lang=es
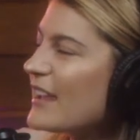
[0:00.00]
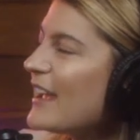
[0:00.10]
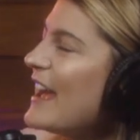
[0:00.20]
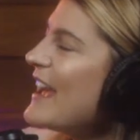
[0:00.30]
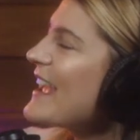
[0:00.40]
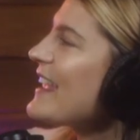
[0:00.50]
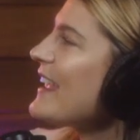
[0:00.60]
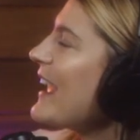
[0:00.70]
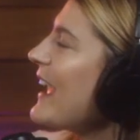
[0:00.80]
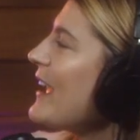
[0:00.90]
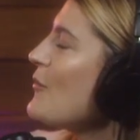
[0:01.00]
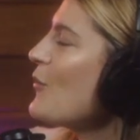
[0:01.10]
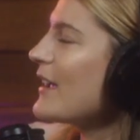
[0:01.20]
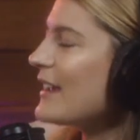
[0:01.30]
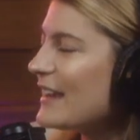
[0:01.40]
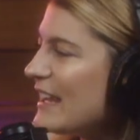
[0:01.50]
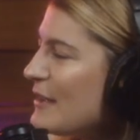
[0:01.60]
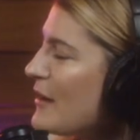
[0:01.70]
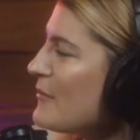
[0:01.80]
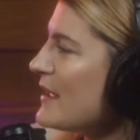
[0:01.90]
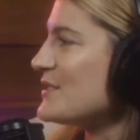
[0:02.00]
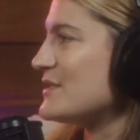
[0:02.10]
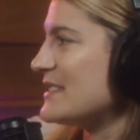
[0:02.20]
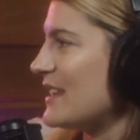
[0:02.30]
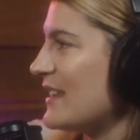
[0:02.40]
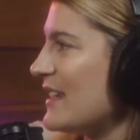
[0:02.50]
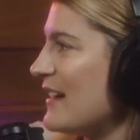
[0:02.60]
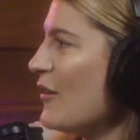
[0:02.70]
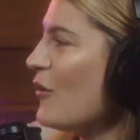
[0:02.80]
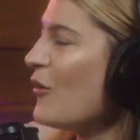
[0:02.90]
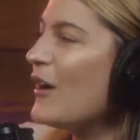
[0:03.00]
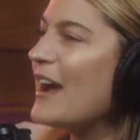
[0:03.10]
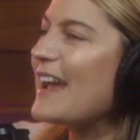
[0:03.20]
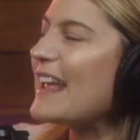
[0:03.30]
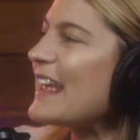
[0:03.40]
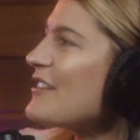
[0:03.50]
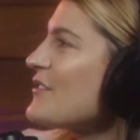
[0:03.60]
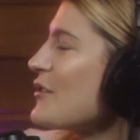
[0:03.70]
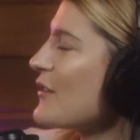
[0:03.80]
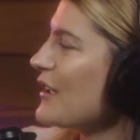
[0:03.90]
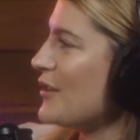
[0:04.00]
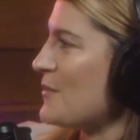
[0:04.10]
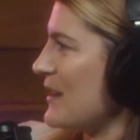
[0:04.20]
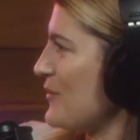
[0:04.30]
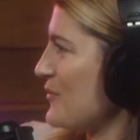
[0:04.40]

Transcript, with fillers: a que qué buen clima me hizo este día o qué rico que dormí